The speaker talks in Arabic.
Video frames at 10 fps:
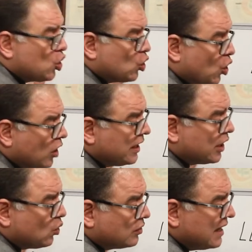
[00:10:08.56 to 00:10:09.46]

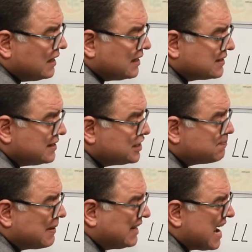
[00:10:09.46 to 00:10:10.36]
كرونيك كوتينيس
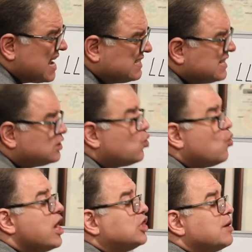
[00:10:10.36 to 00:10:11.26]
ليشمانيزيز
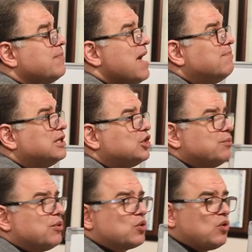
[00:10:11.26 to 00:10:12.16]
وهي شبيهه
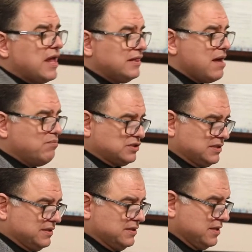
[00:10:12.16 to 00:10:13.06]
بالتيبركلايد ليبرسي